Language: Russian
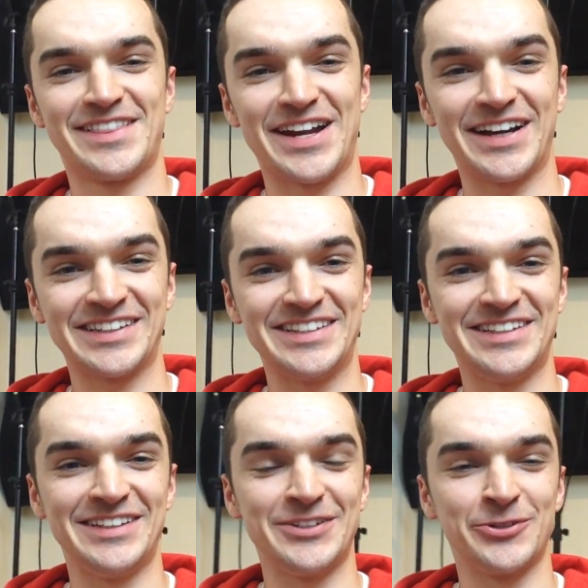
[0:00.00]

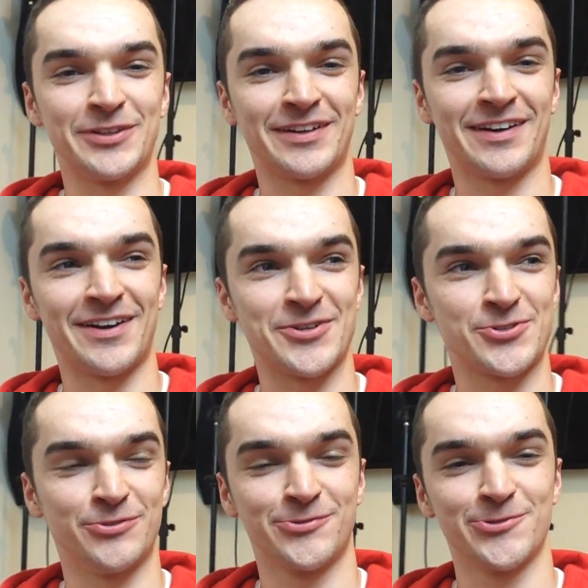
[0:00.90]
трахните ее
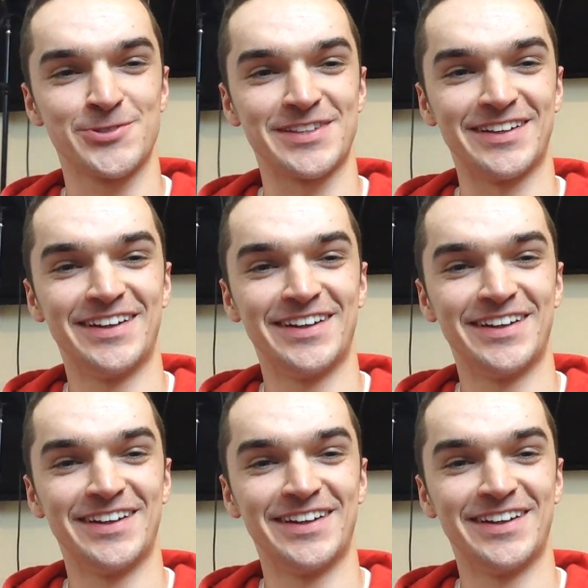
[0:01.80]
хорошо, вкусно.